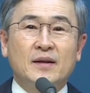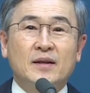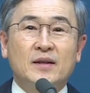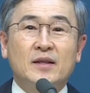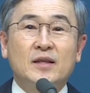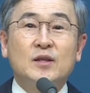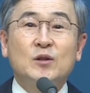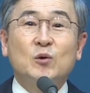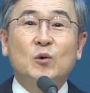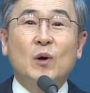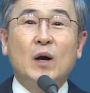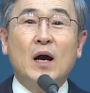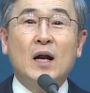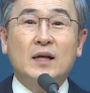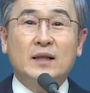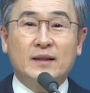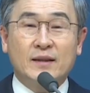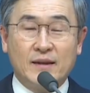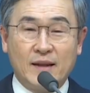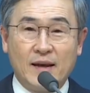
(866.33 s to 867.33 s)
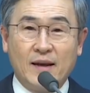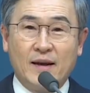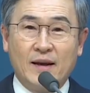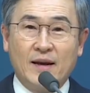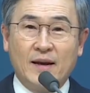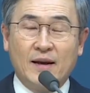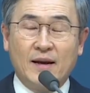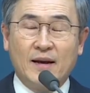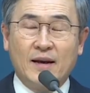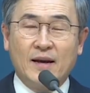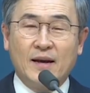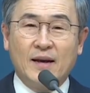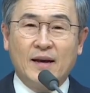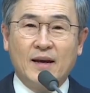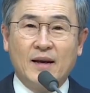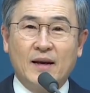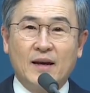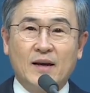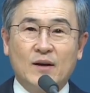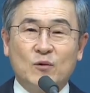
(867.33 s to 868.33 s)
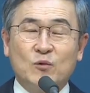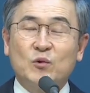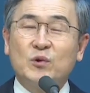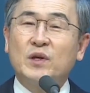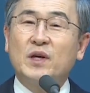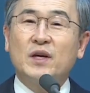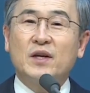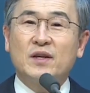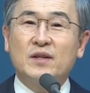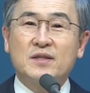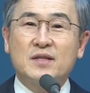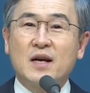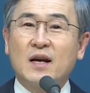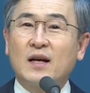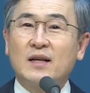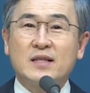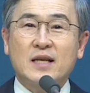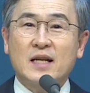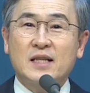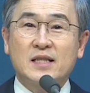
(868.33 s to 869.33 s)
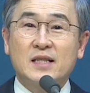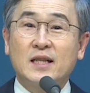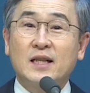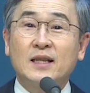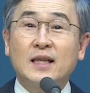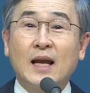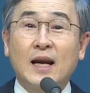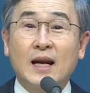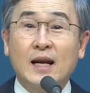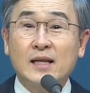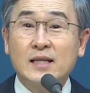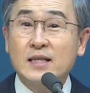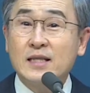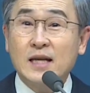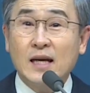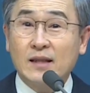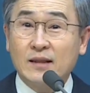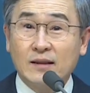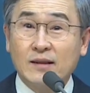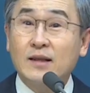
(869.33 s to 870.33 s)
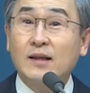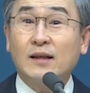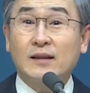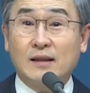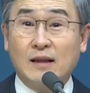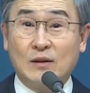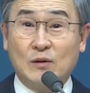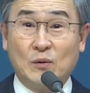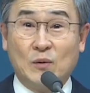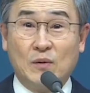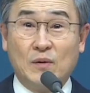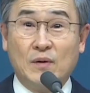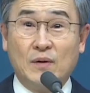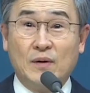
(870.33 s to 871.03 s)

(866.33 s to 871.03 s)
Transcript: 기도할 때 우리의 현상과 사실이 달라지지 않는 것 같아도